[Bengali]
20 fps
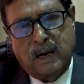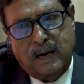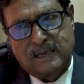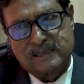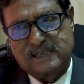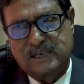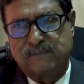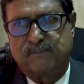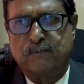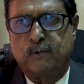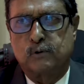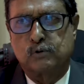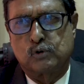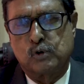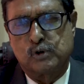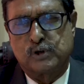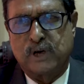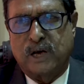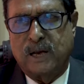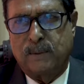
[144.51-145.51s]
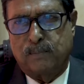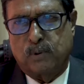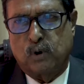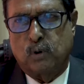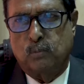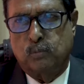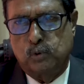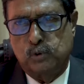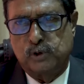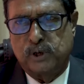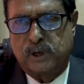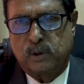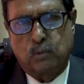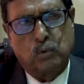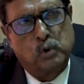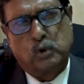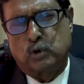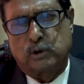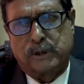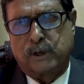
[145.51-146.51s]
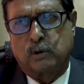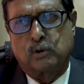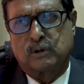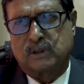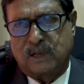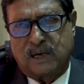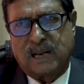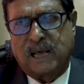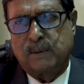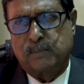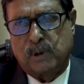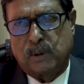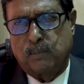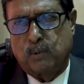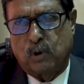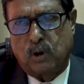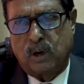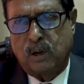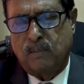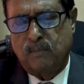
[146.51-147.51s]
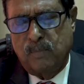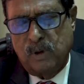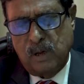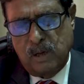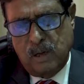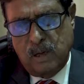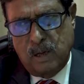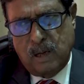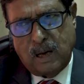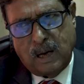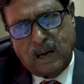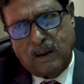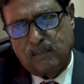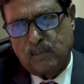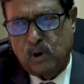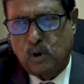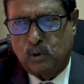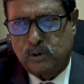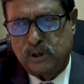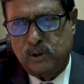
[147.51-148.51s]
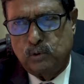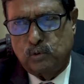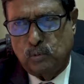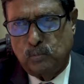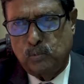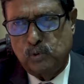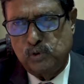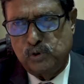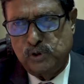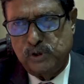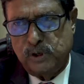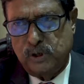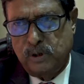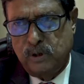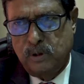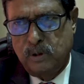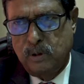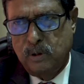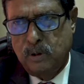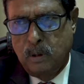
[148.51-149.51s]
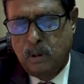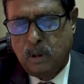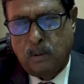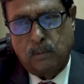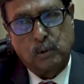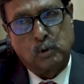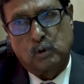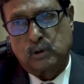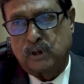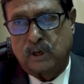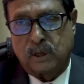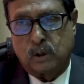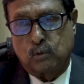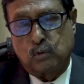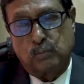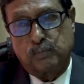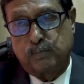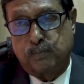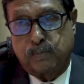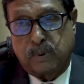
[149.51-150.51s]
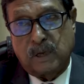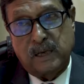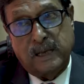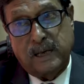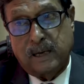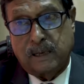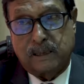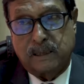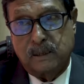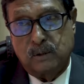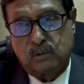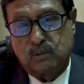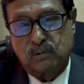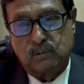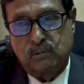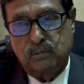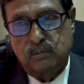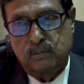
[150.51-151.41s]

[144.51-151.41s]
আসিফ নজরুল সাহেবরাও বুঝেন অন্যদের কথা নাই বা বললাম আমরাও কিন্তু বুঝি আমার কথাটা খুব ক্লিয়ার কিন্তু